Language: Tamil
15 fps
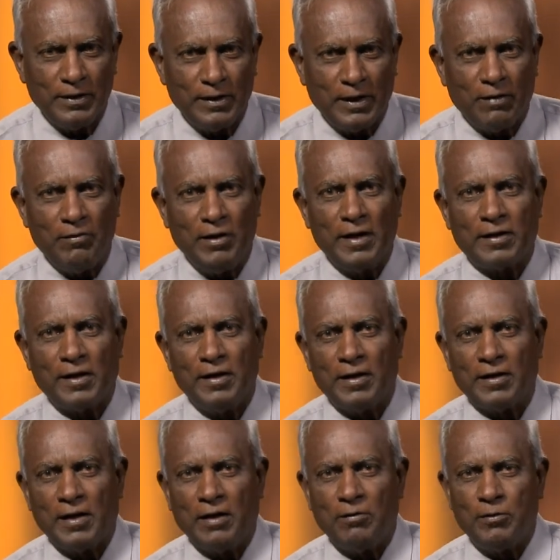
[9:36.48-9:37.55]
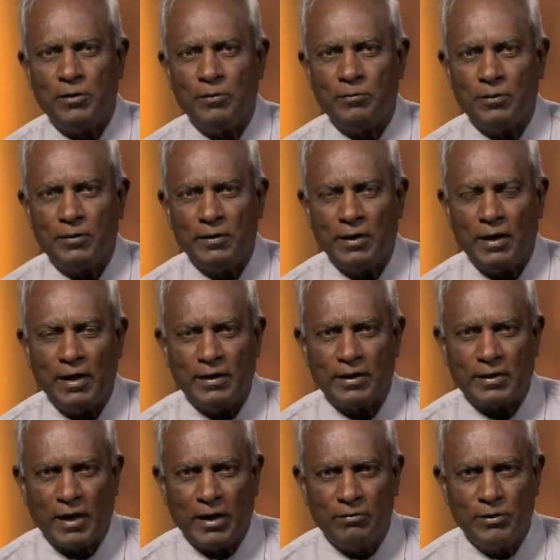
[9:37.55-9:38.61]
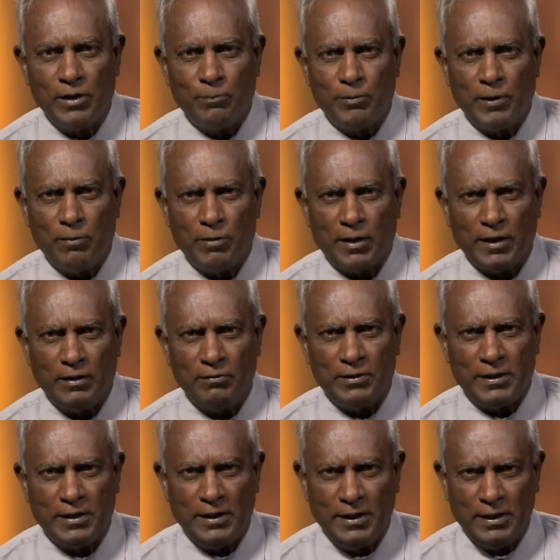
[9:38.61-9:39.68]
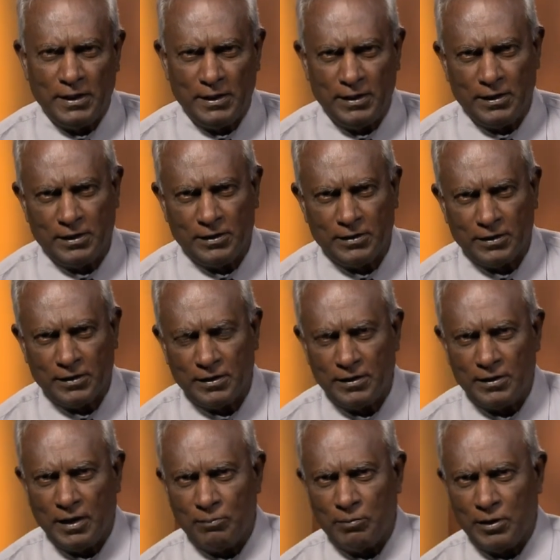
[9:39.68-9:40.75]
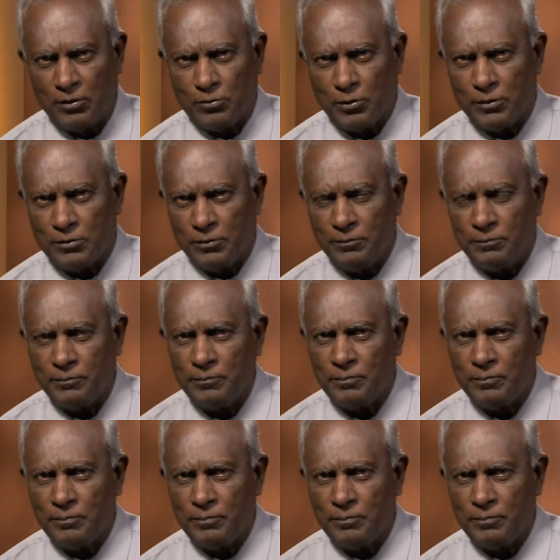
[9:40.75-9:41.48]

இரவிலே கண்ட கனவையும் அந்த கனவு எப்படி மனதை விட்டு நீங்கி நின்றது என்பதை குறித்தும்